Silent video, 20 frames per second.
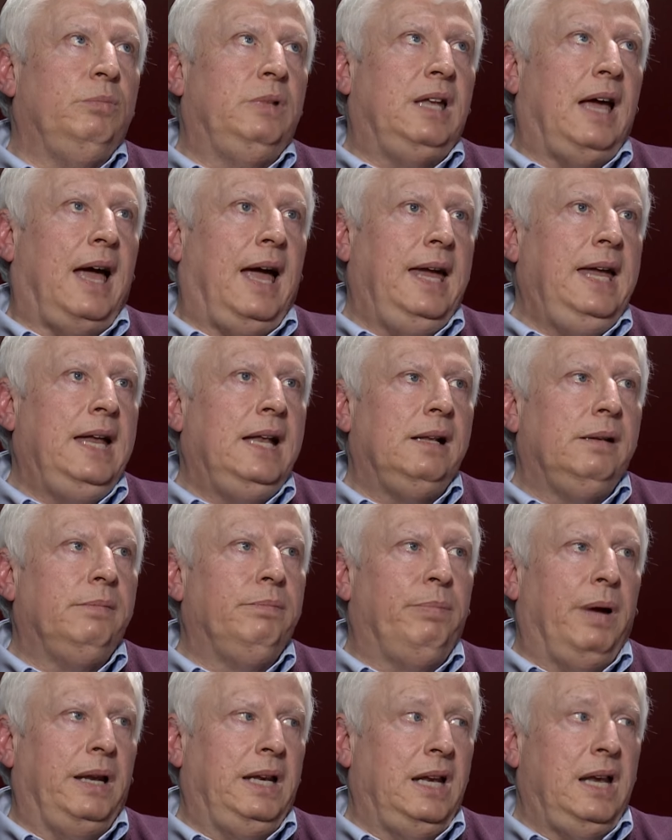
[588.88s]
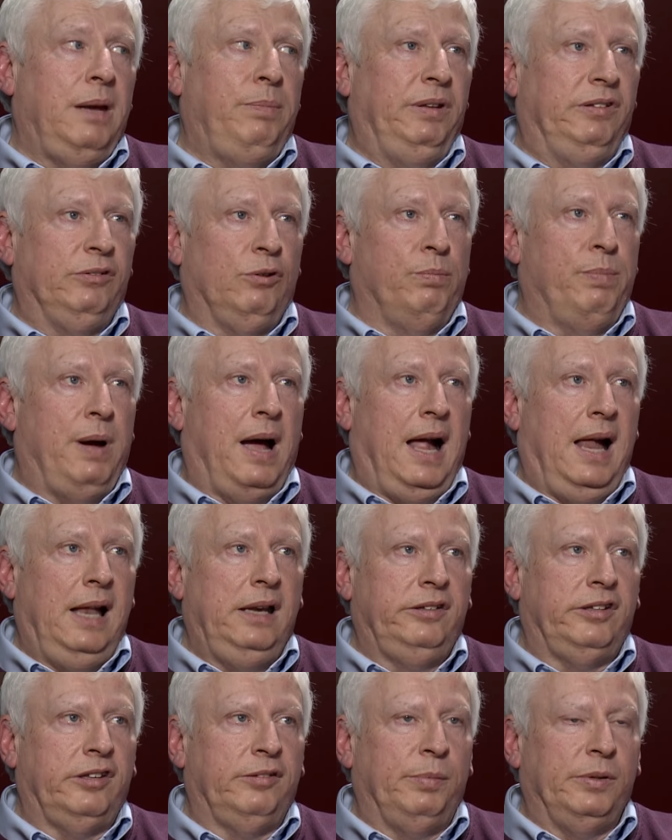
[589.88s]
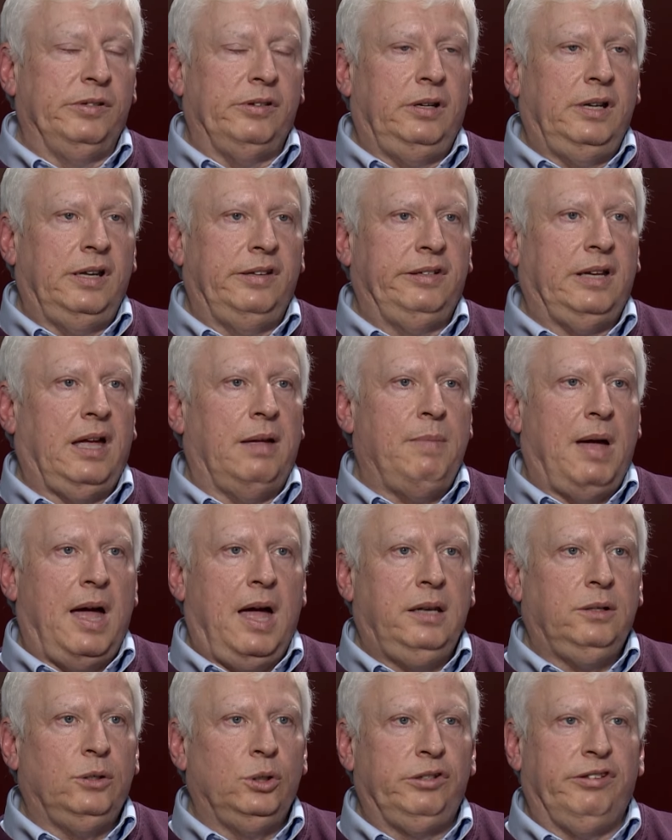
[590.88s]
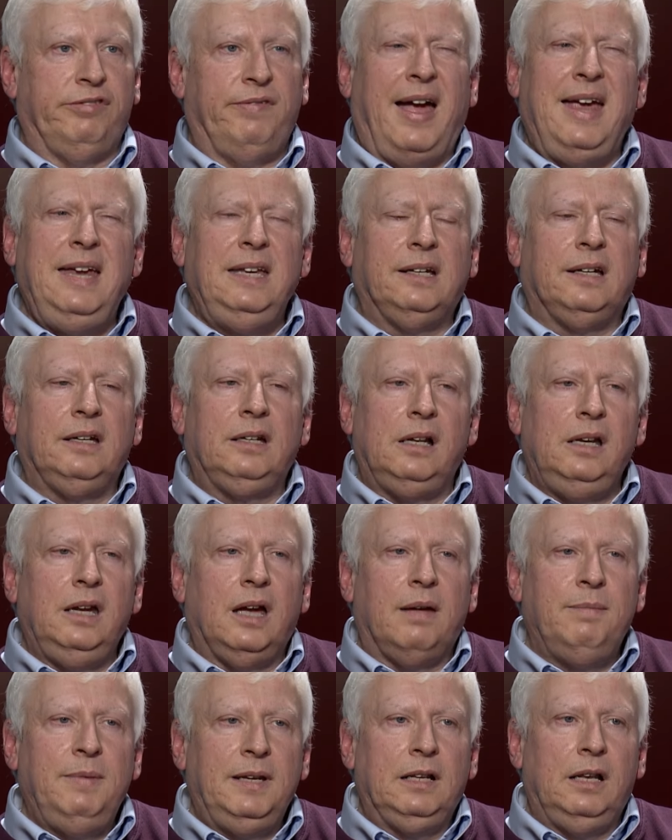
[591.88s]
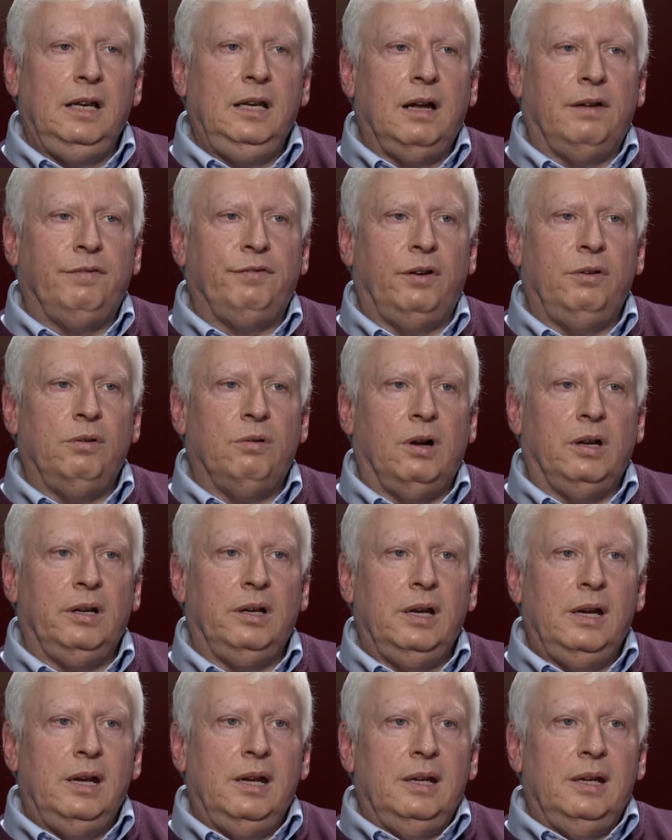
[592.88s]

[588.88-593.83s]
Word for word: Teil bei den Episkopalen ist es besonders dramatisch, zwei Drittel ihrer Mitglieder verloren.